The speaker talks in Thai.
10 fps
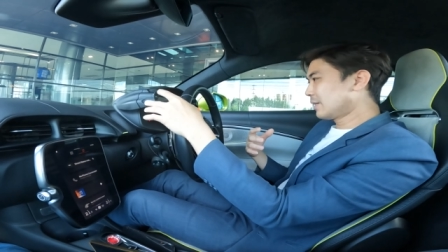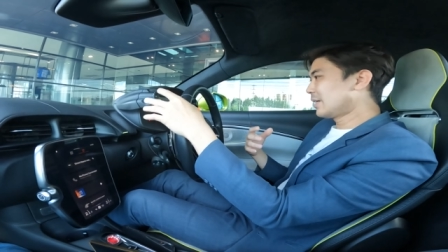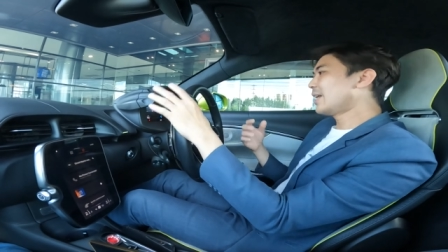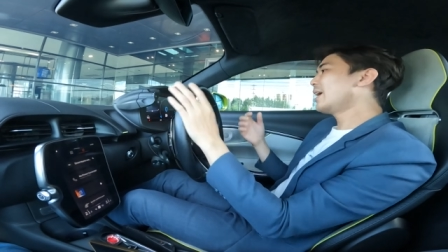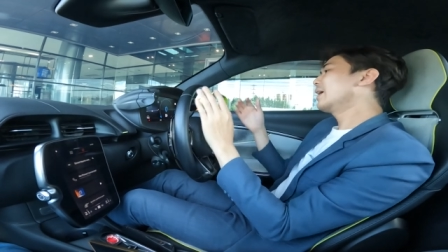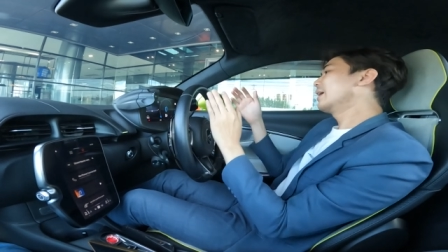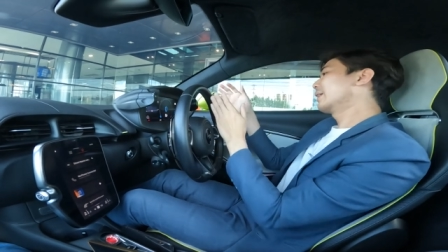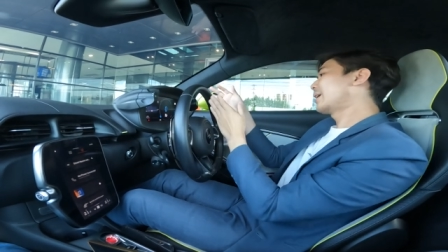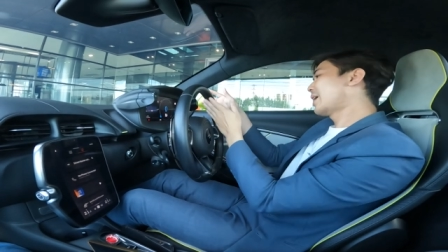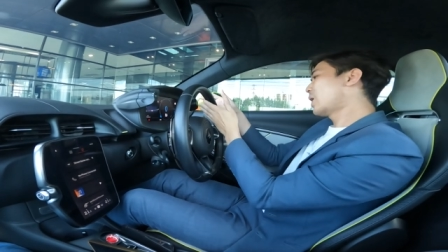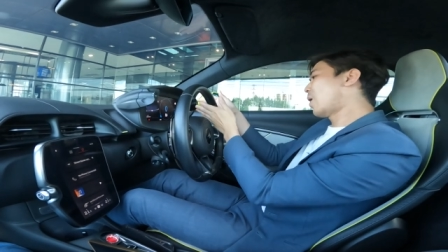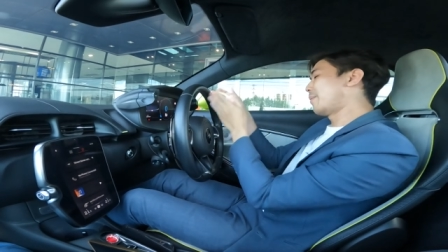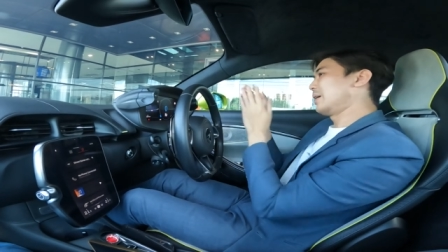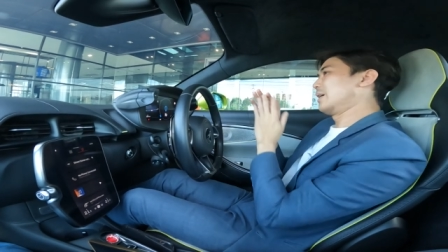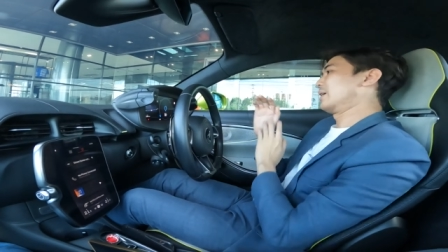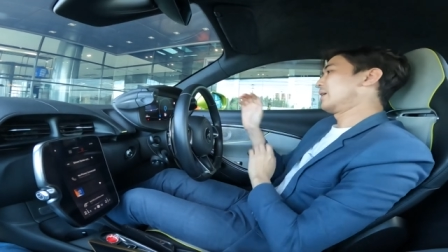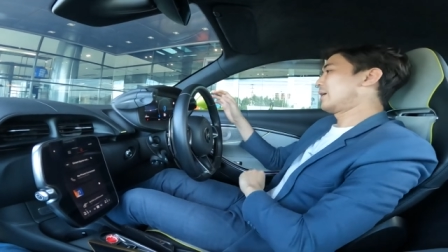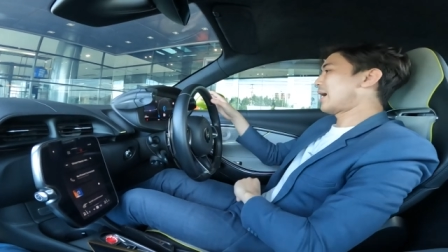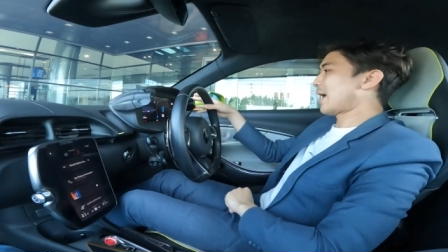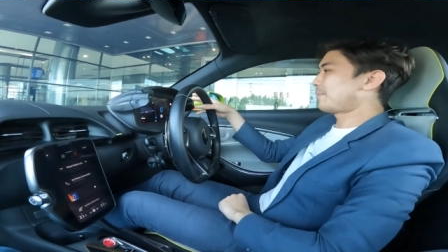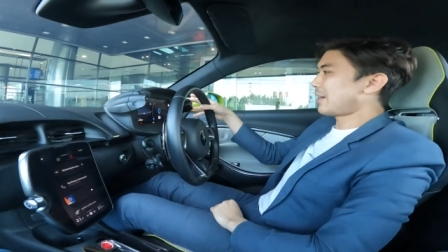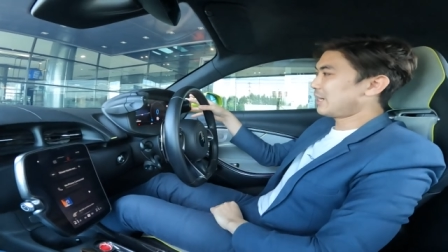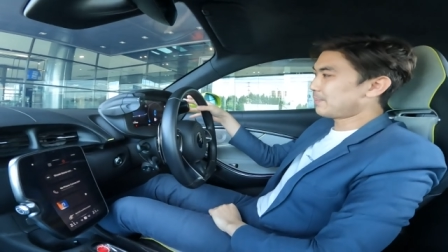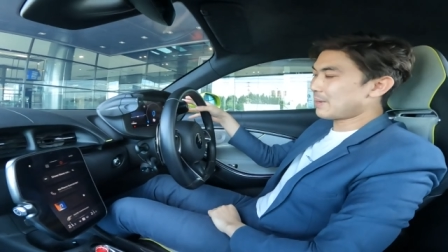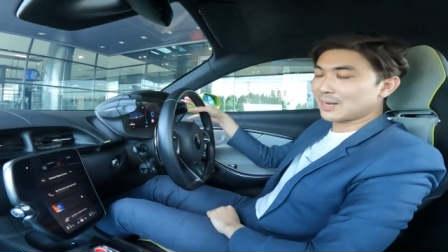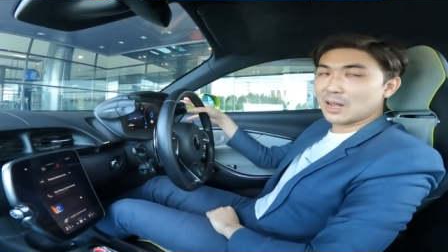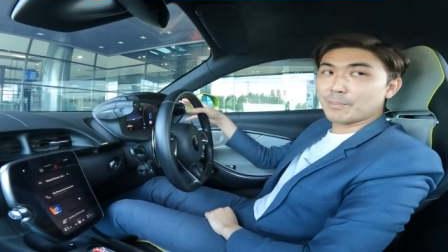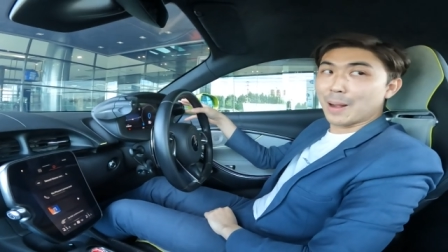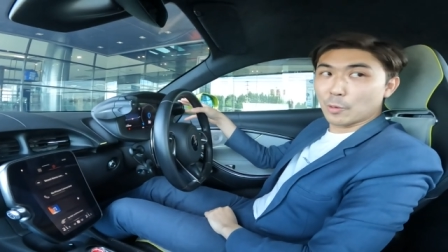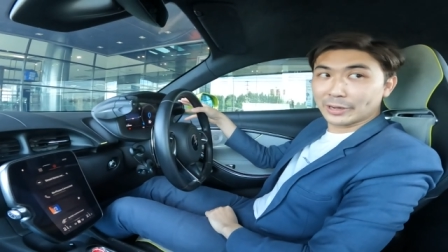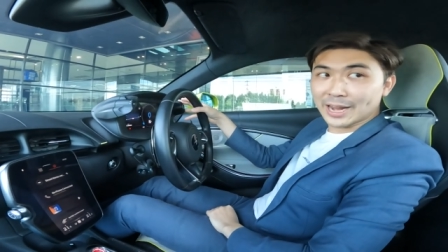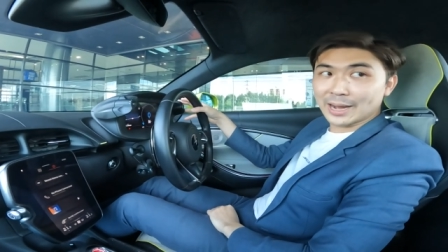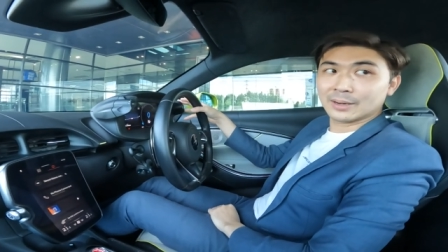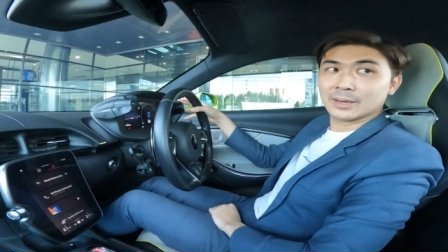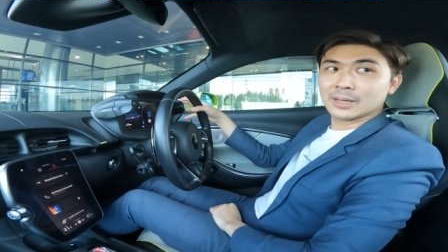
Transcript: ทีนี้ทางด้านขวามือนะครับอันนี้จะเป็นทางด้านของ power train